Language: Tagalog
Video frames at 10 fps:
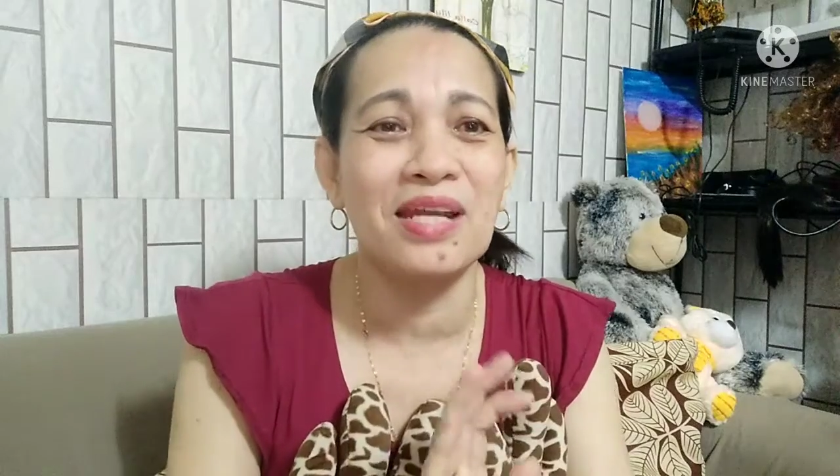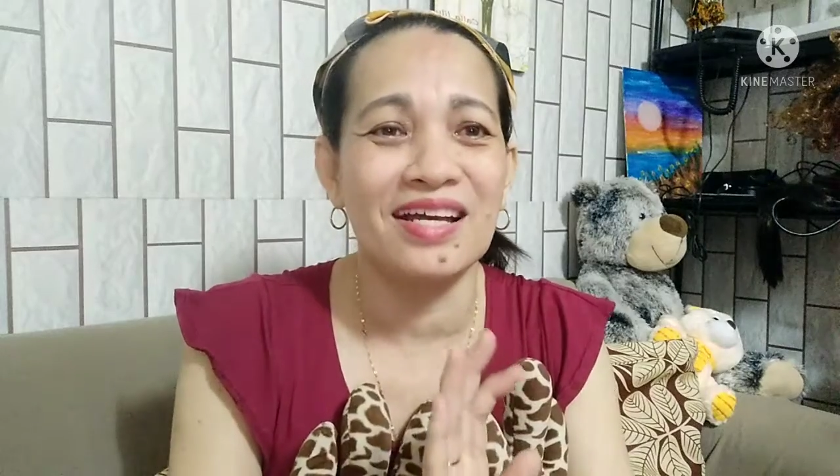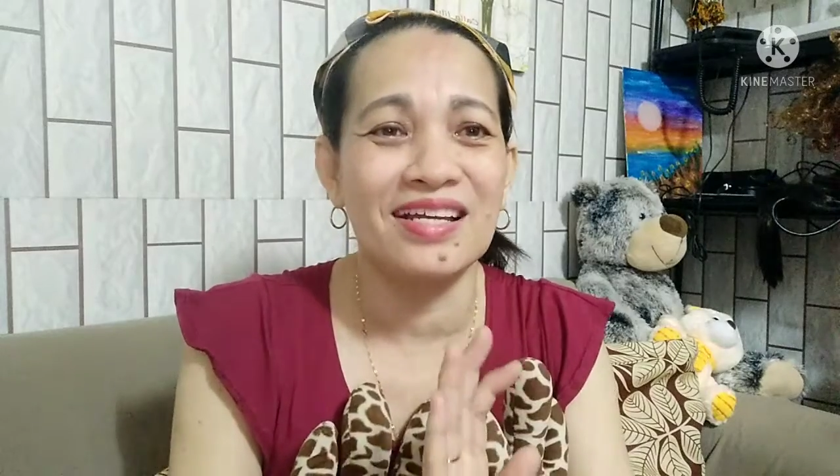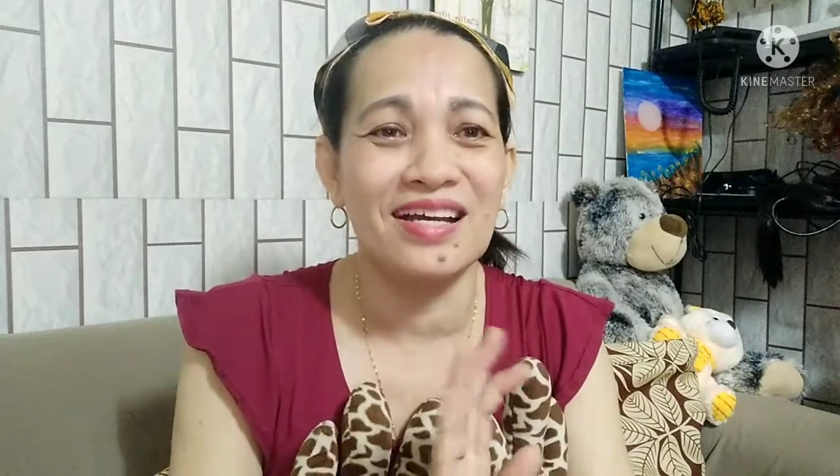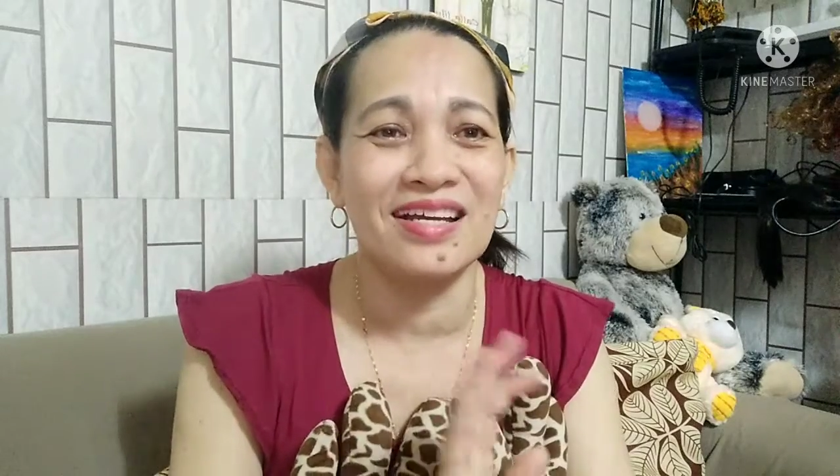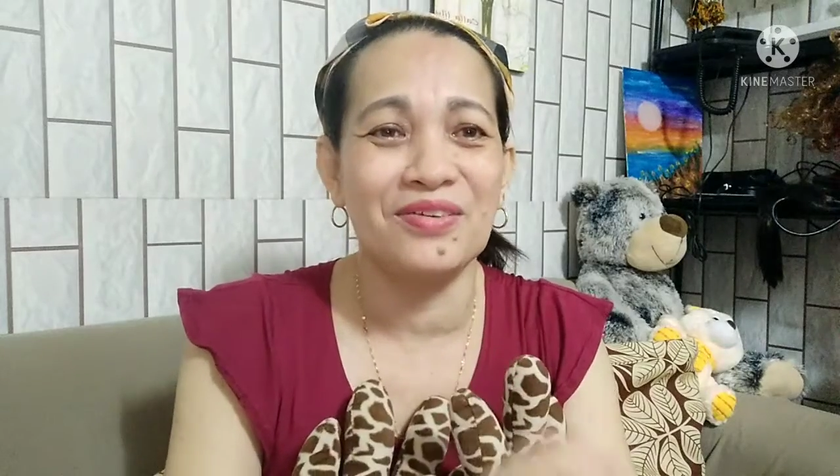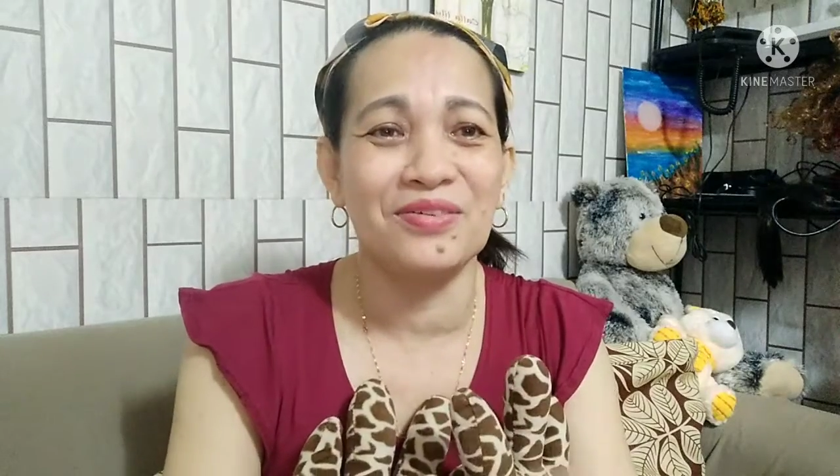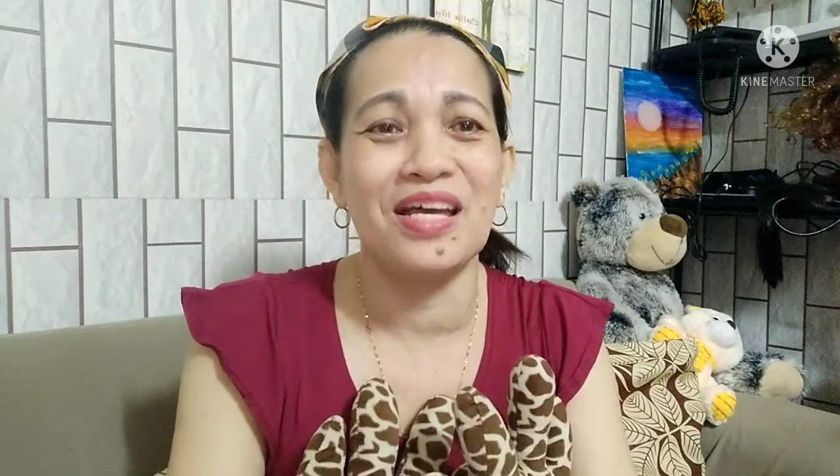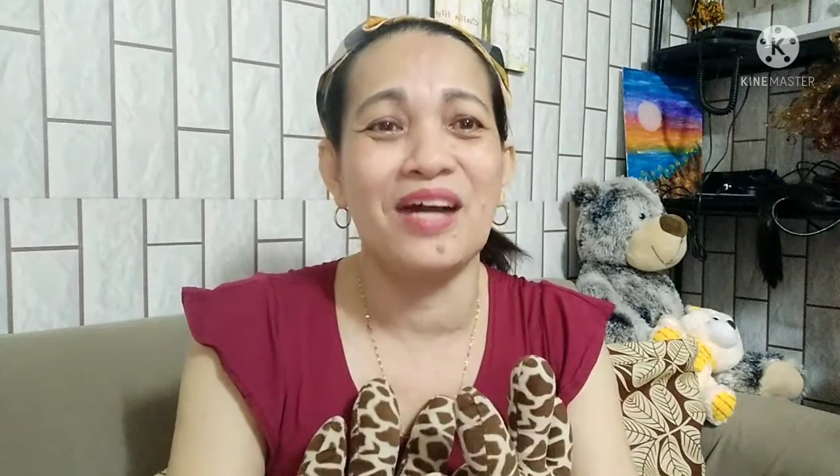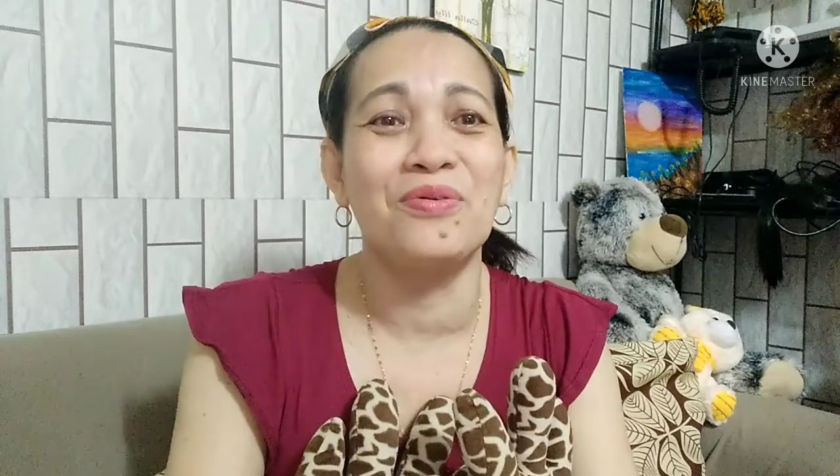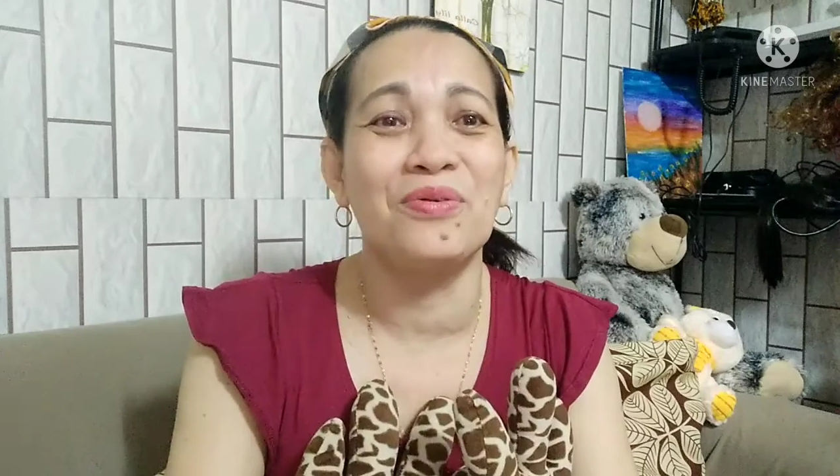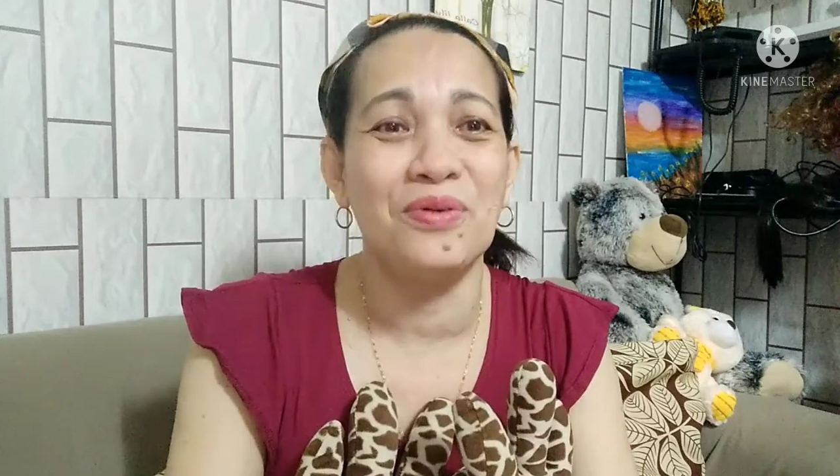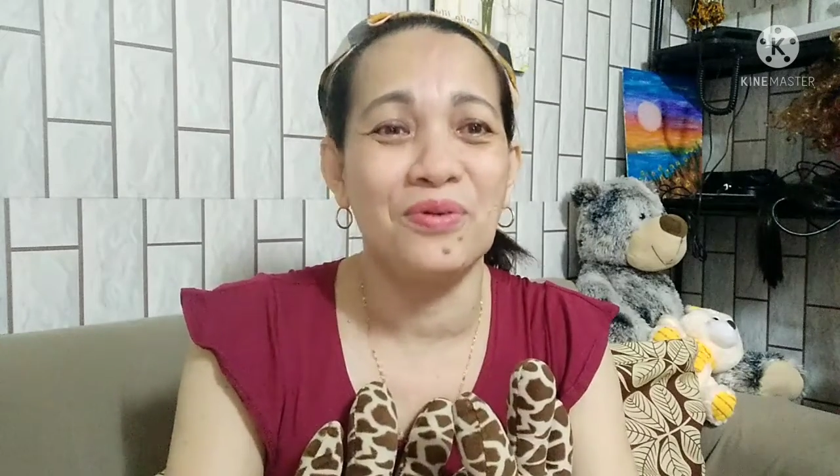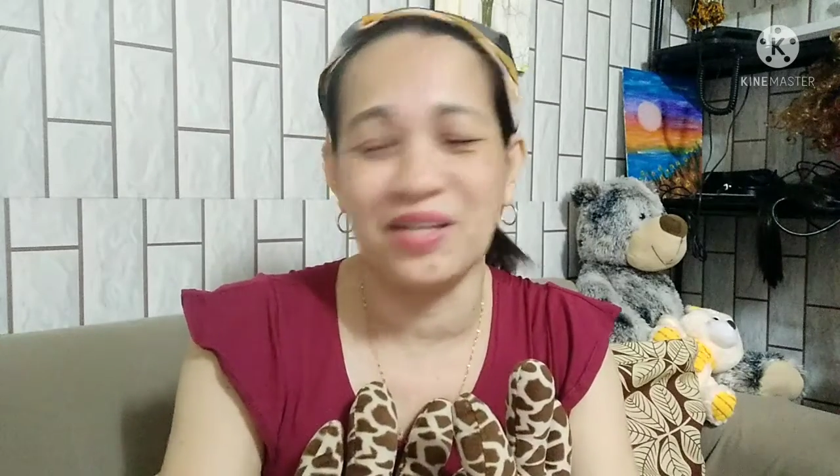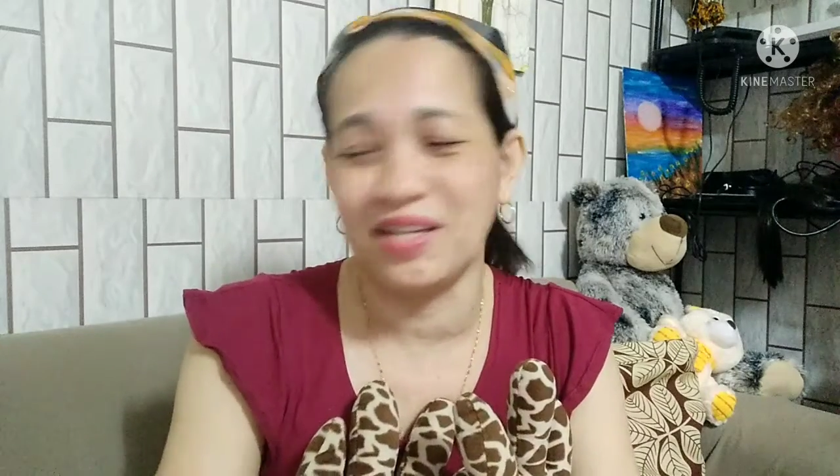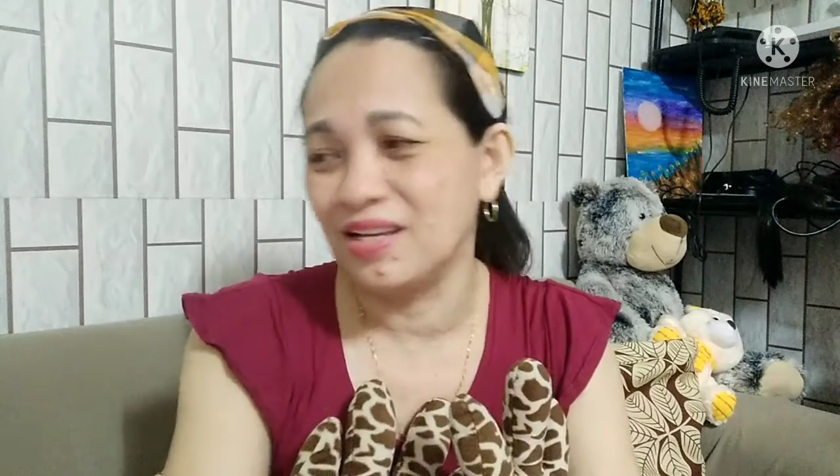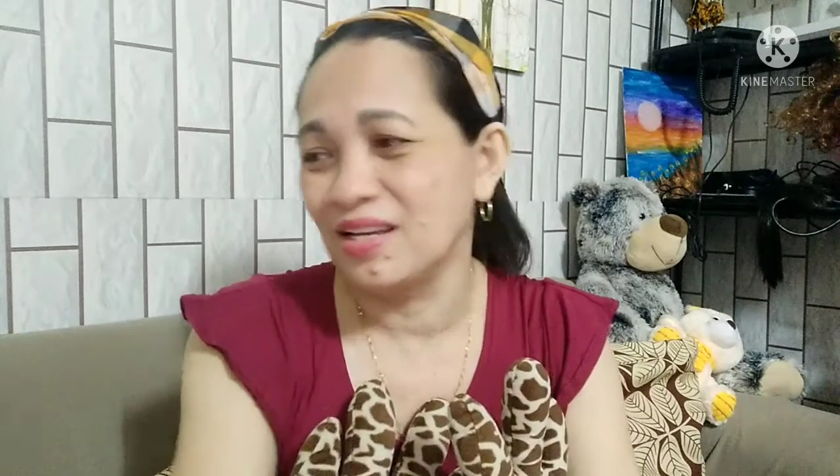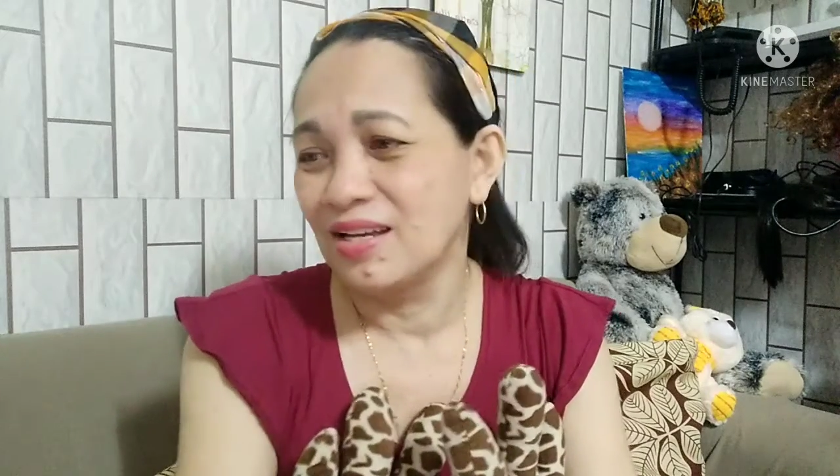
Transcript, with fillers: malaki-laki yung nahulog eh.